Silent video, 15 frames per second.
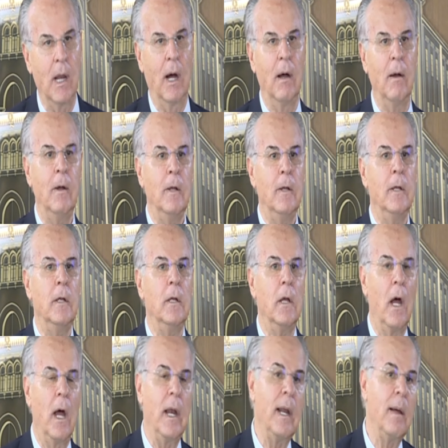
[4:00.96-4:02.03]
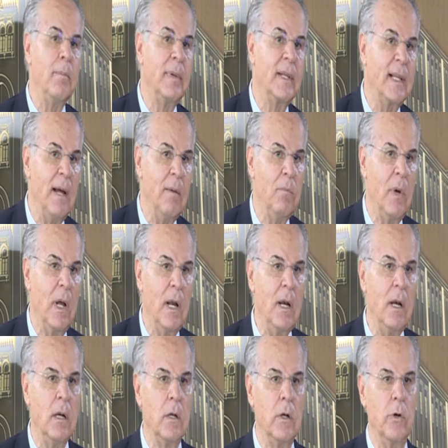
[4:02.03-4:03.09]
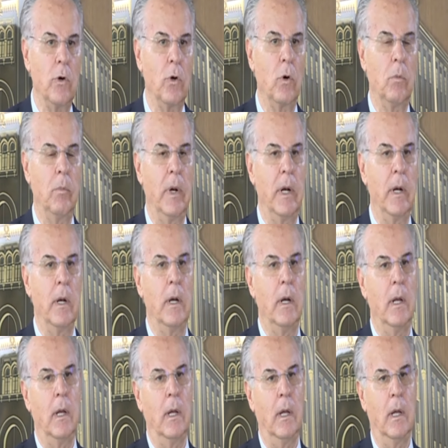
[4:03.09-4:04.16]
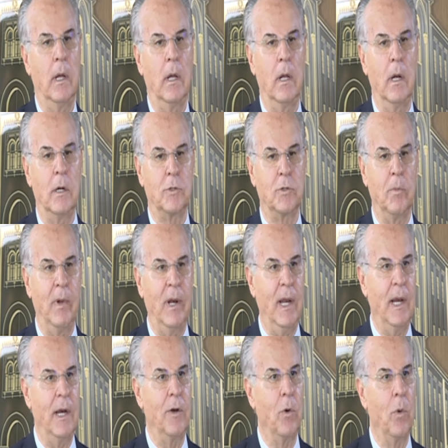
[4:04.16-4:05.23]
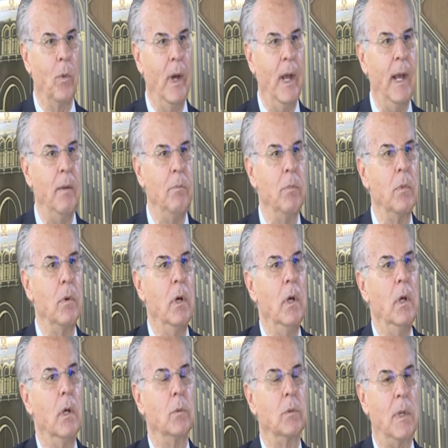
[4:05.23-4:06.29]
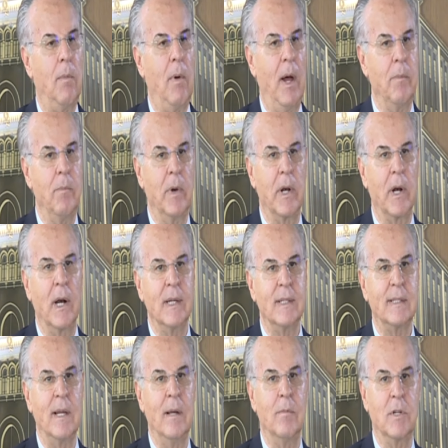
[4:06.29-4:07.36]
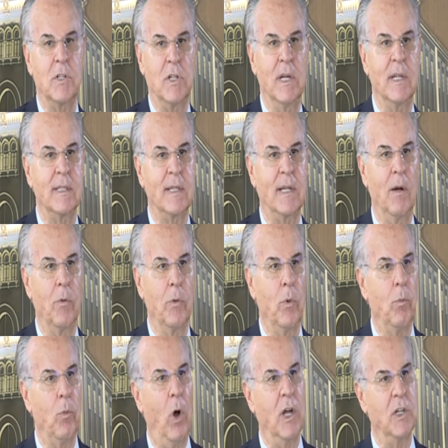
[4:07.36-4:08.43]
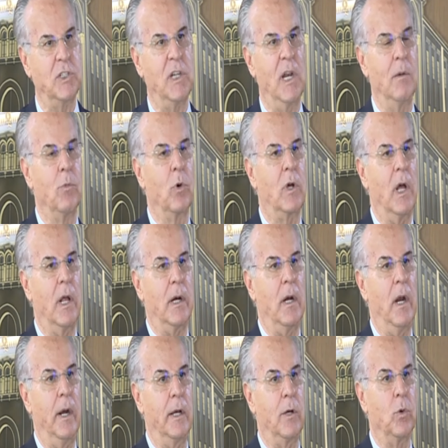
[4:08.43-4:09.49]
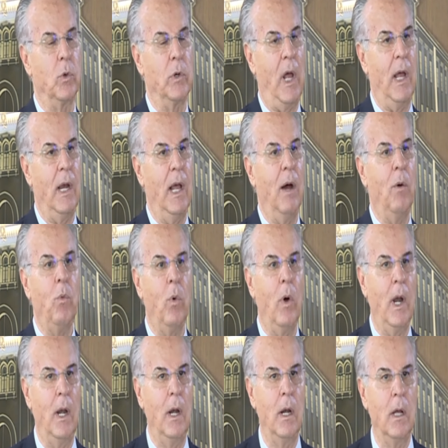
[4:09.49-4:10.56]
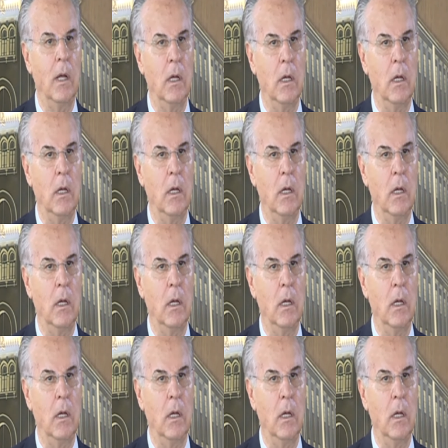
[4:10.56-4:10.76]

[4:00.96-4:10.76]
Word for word: لها أنا بتأمل أنه من الزملاء النواب طبعا من رئيس المجلس كونه معجل مكرر يكون على اول